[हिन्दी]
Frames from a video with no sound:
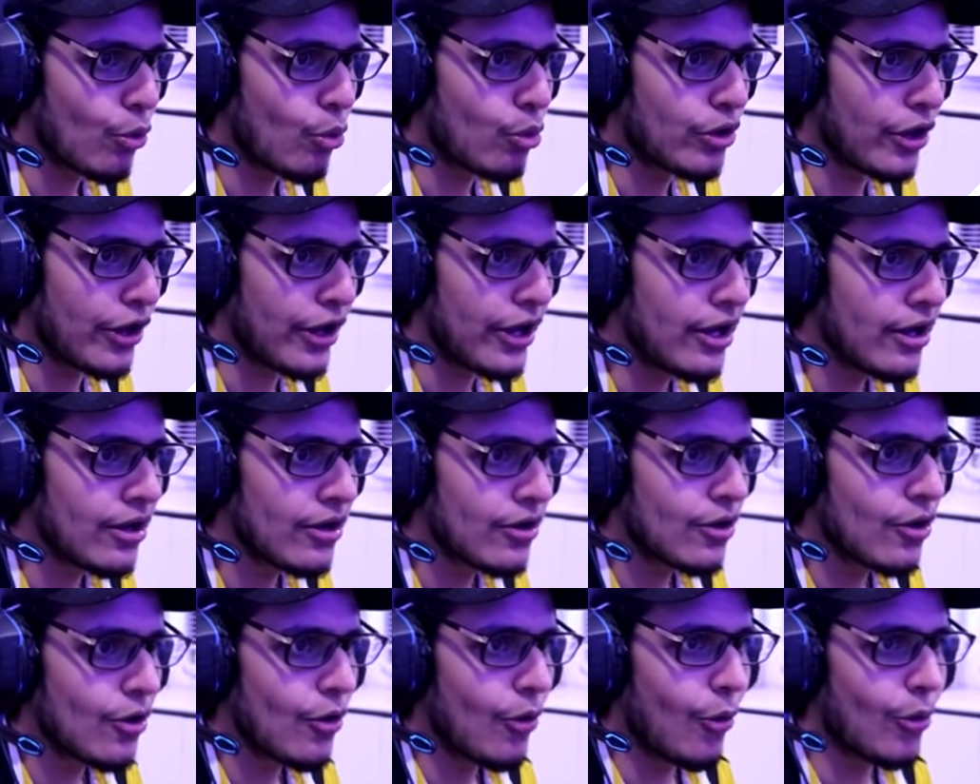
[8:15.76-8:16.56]
ओके
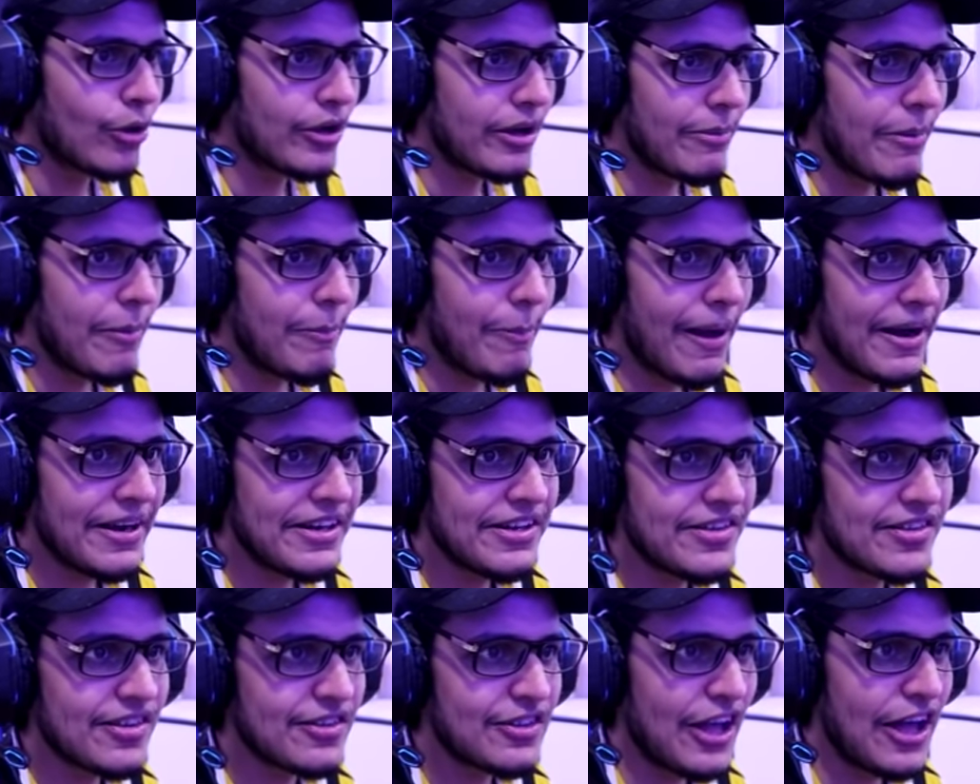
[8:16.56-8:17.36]
ओके मैं
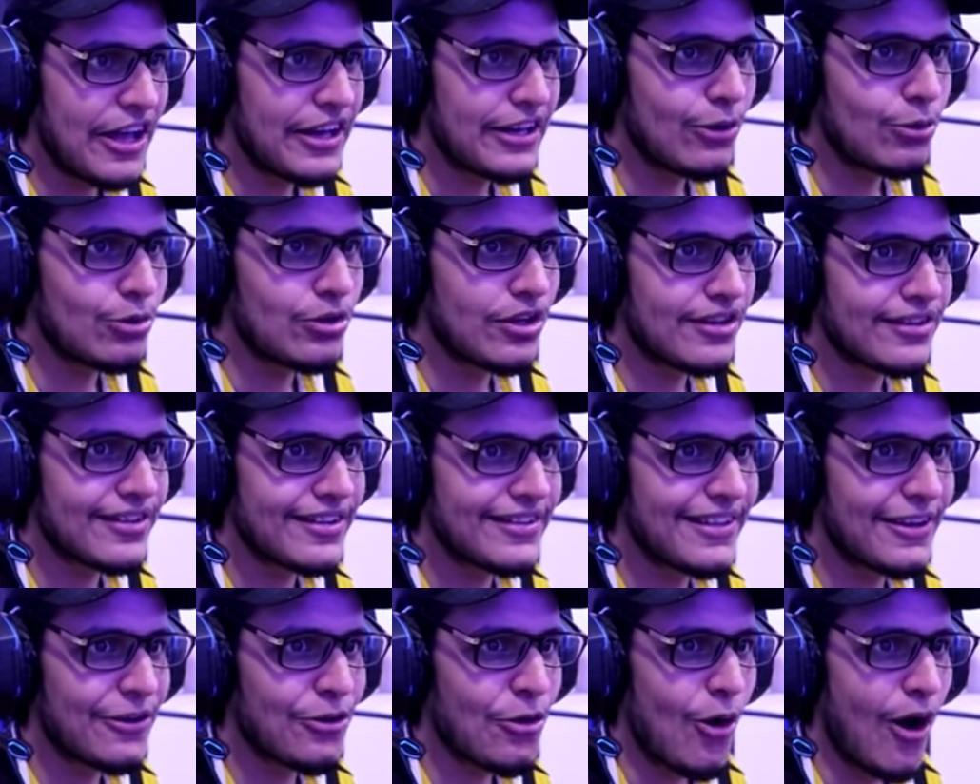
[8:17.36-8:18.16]
पानी से तैर के उधर से
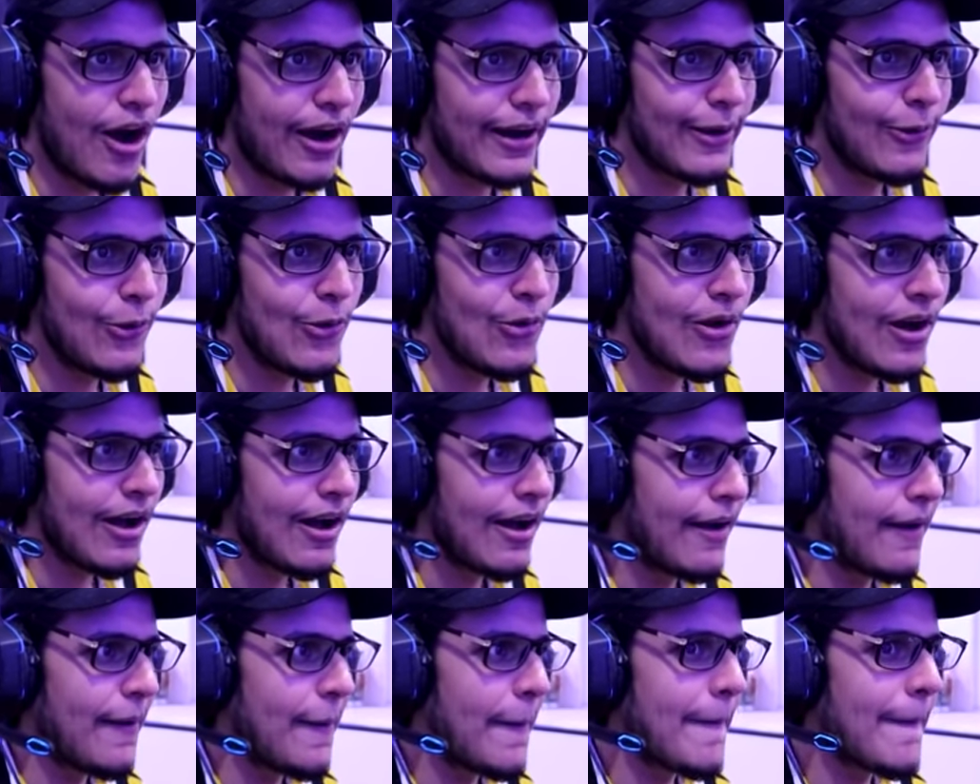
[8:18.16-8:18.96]
इधर को आ गया
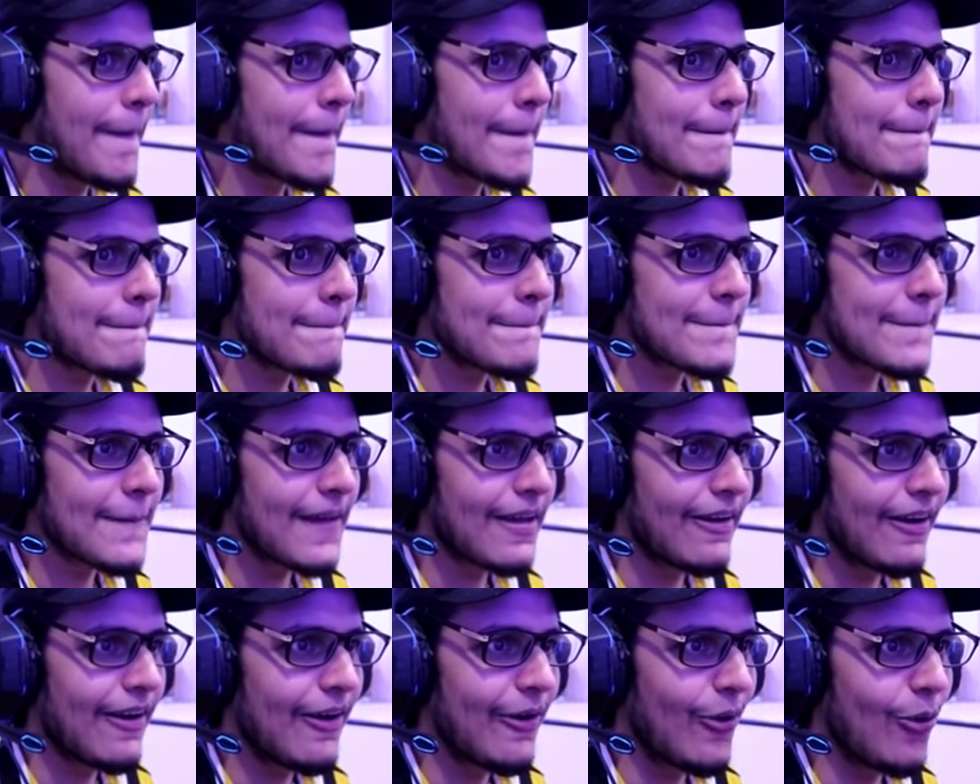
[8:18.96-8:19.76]

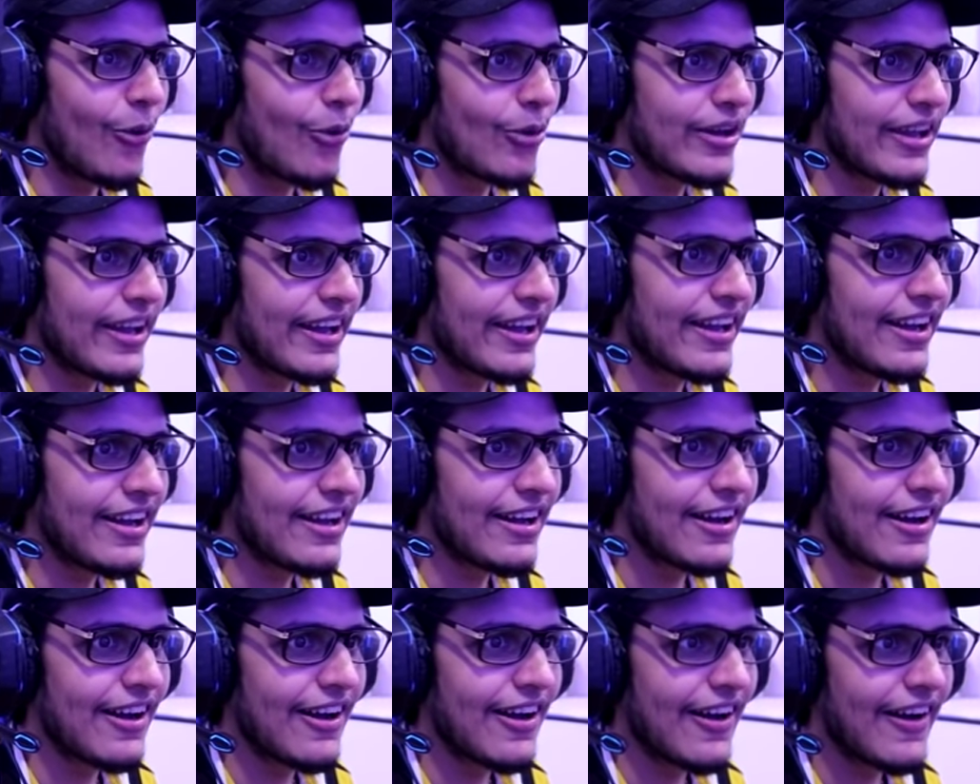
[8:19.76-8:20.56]
ओके
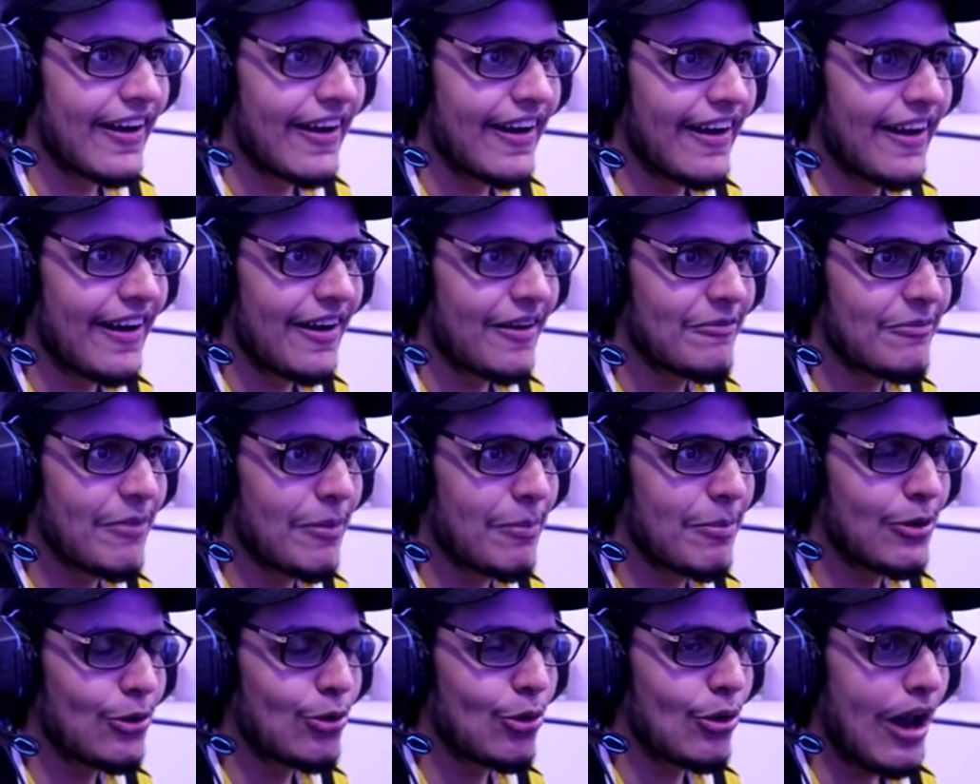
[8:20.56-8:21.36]

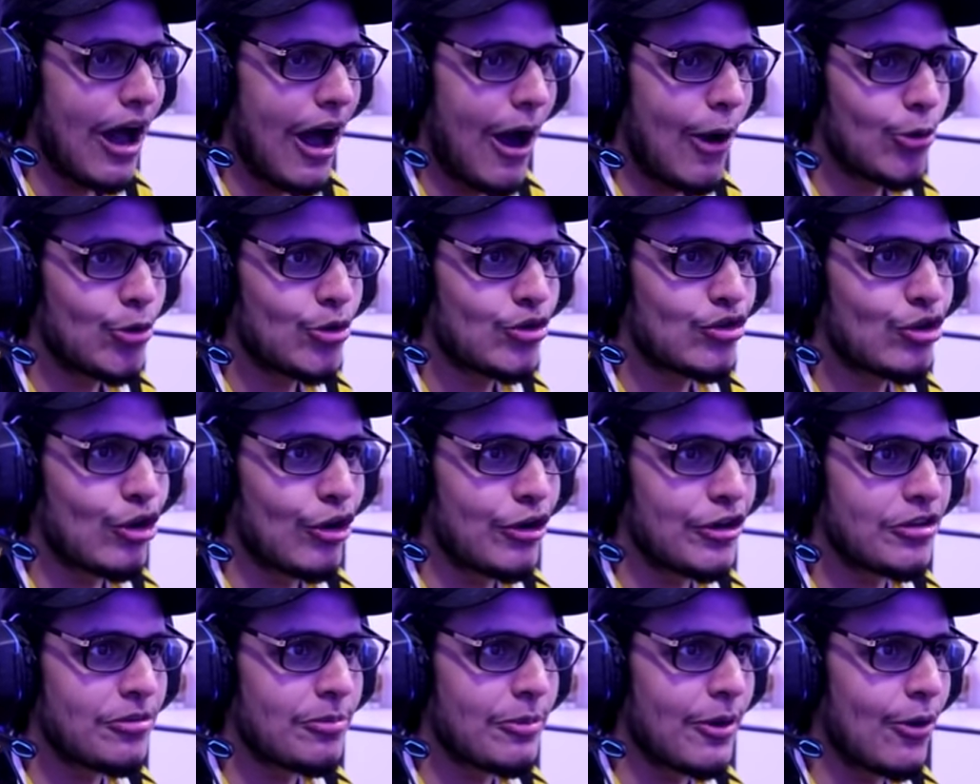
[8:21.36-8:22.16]
मैं बिल्कुल
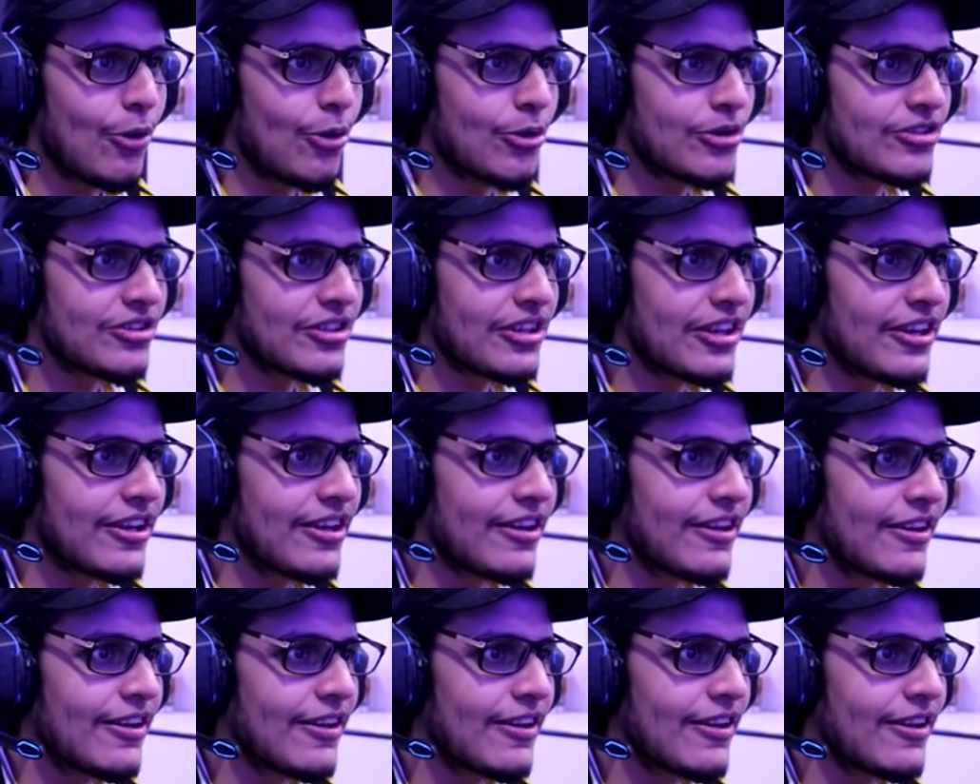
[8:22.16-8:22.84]
आउटस्कर्ट्स पे हूँ इसकी